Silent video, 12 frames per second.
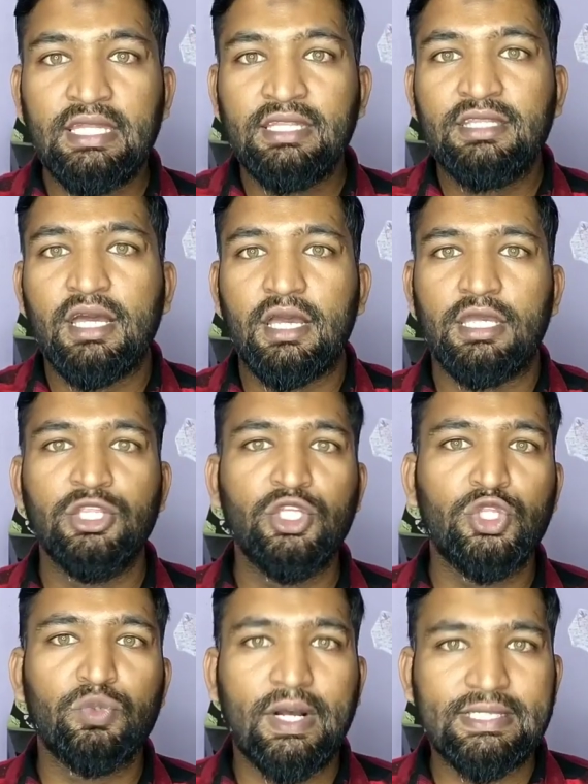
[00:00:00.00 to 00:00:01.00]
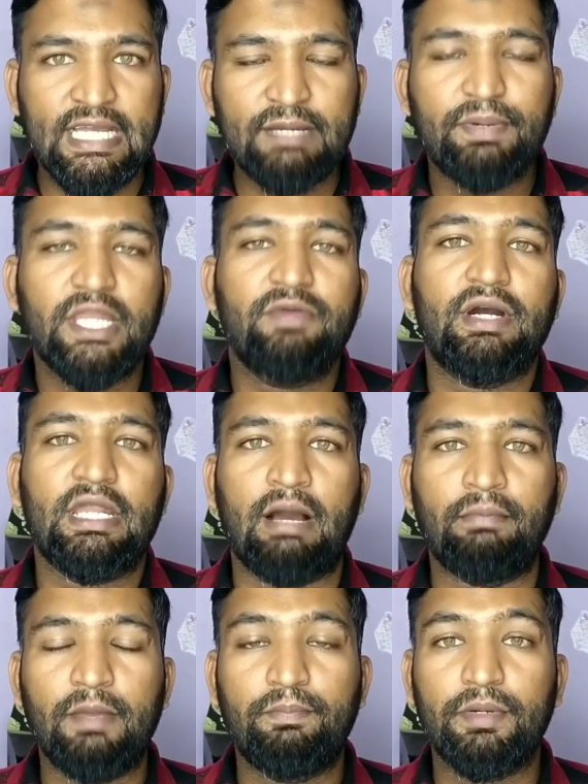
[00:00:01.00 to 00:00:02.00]
இந்த இந்துத்துவா சங் பரிவார்
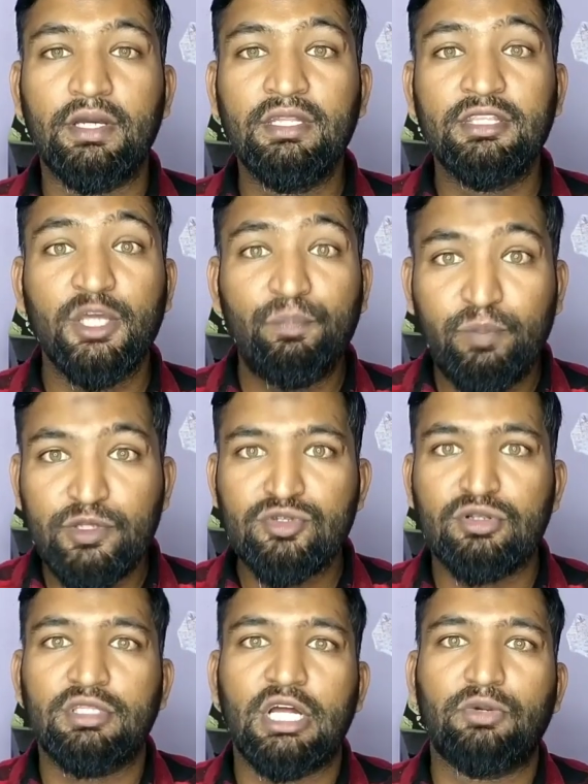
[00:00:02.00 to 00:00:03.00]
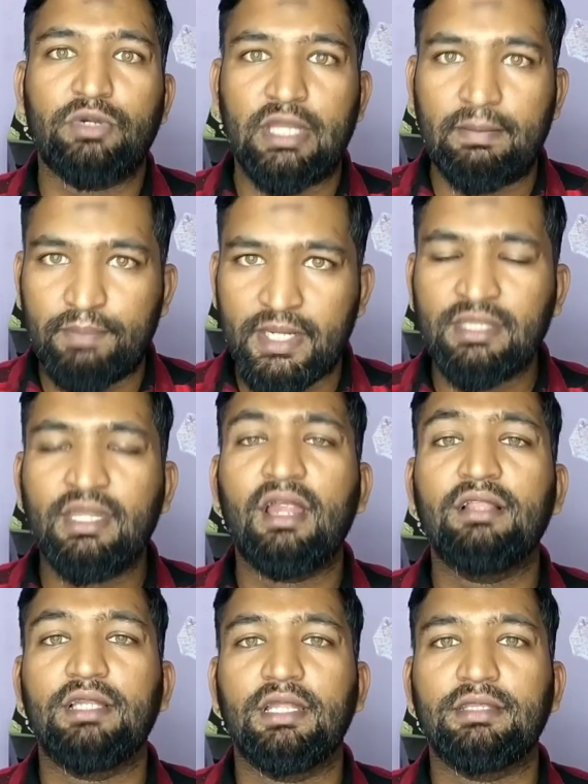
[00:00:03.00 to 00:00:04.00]
அமைப்பு திப்பு சுல்தானுடைய பிறந்த
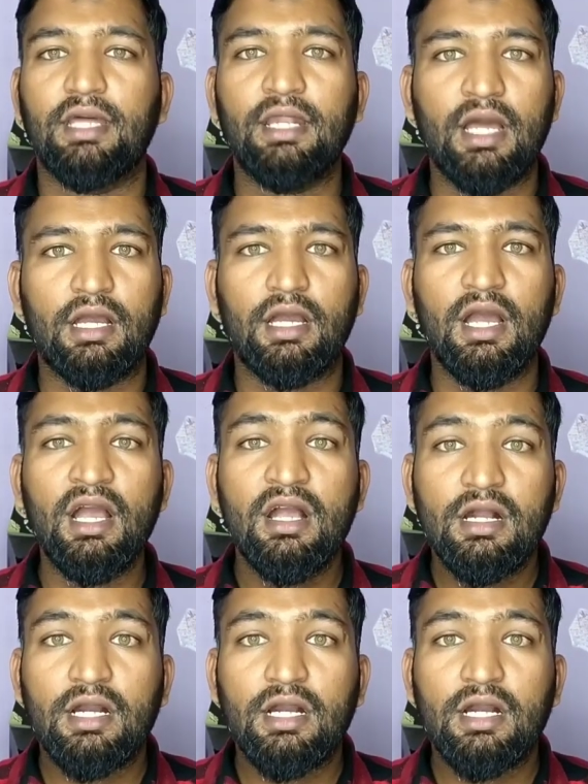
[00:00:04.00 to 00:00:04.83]
நாள் தினத்தை நாங்கள்